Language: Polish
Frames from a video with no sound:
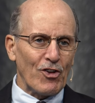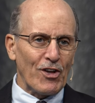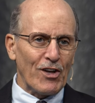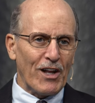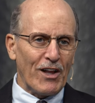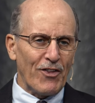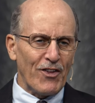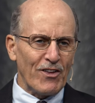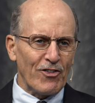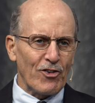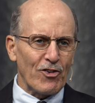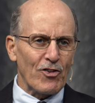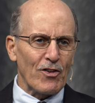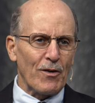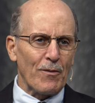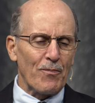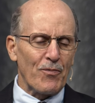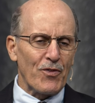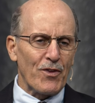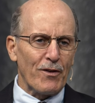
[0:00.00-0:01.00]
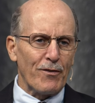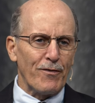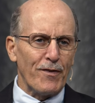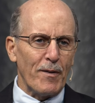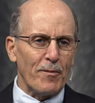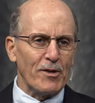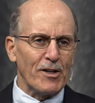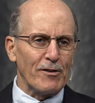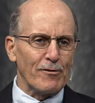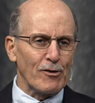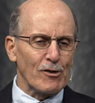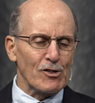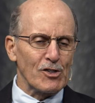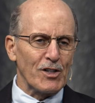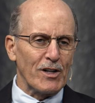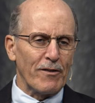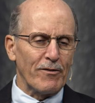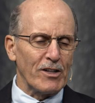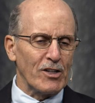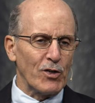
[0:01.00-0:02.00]
i zwykle oznacza osobę
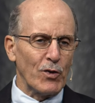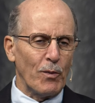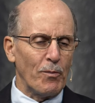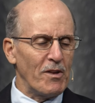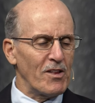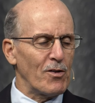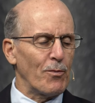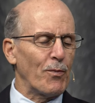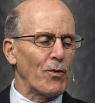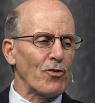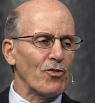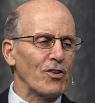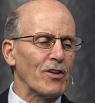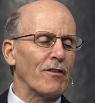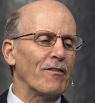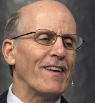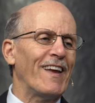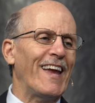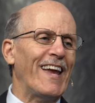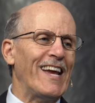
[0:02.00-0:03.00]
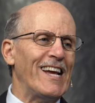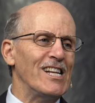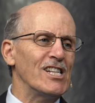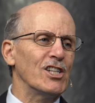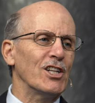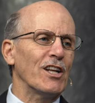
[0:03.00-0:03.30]
pełnoletnią i doświadczoną.